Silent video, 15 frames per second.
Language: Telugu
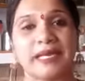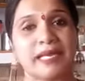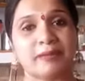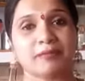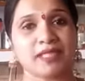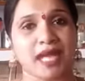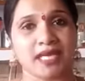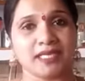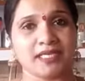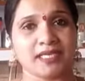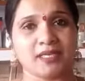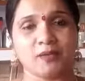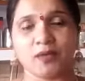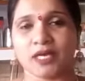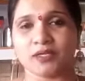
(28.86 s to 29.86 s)
బెల్లం
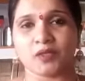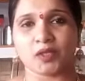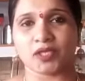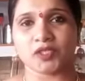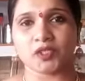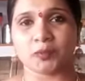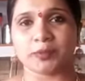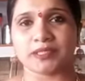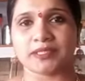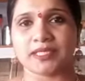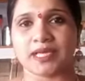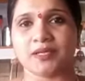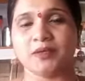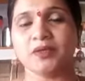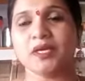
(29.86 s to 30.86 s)
తాలికలు అదొకటి
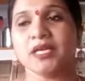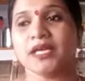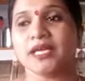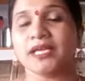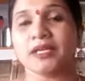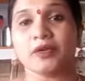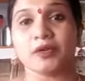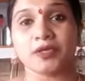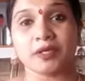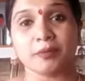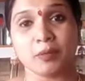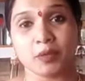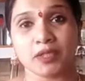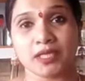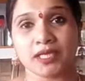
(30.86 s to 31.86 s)
చూపిస్తాను ఇంకోటి
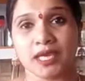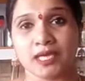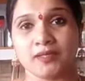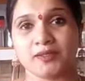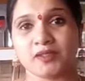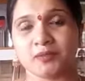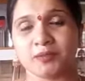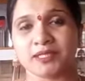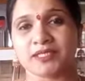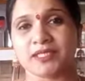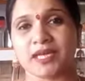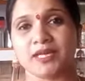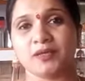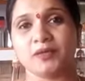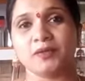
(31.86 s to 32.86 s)
మోదకాలు
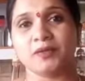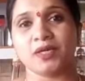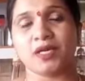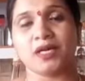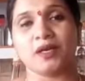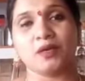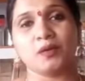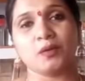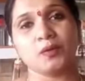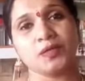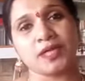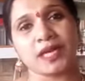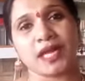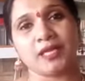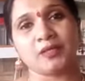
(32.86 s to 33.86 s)
చూపిస్తాను
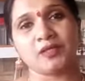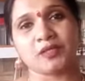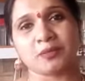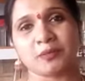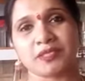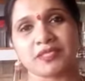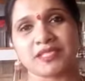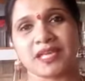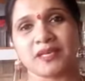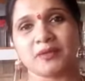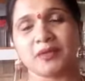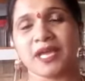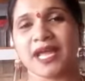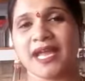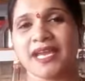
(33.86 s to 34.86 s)
ఉండ్రాళ్ళు
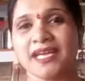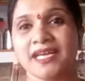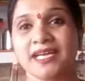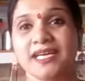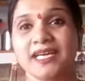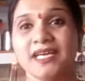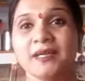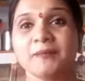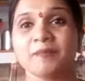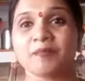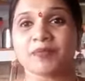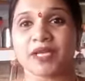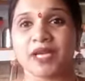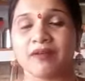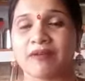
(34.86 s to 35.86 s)
చూపిస్తాను అండ్
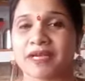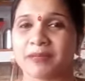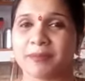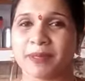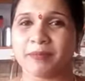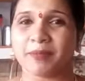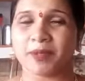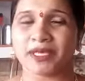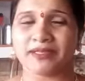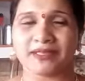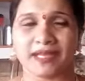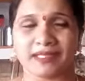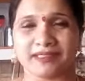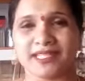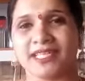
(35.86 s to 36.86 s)
వడపప్పు
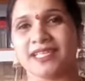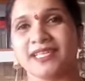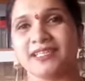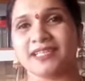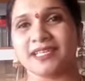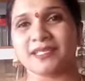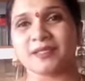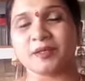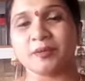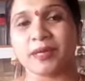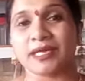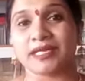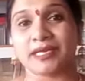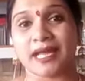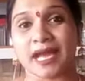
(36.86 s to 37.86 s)
అయితే అందరికీ తెలుసు
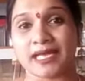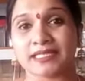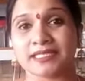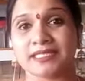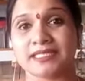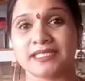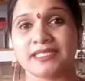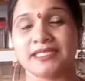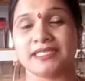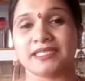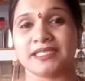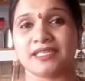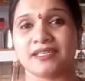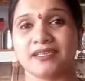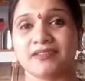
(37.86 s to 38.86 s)
బట్ లాస్ట్
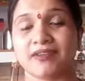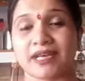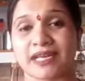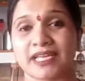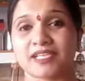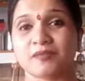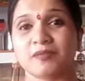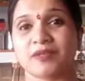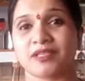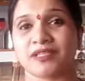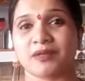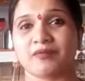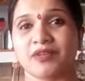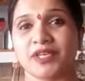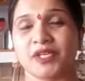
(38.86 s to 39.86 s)
వరలక్ష్మీ
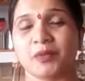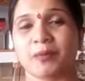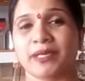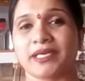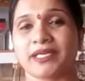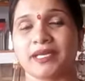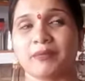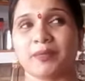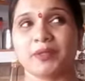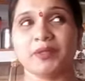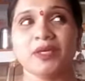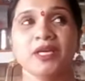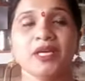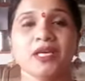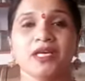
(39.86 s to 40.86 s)
వ్రతం వీడియో
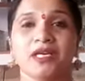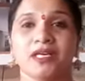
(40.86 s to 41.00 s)
పెట్టినప్పుడు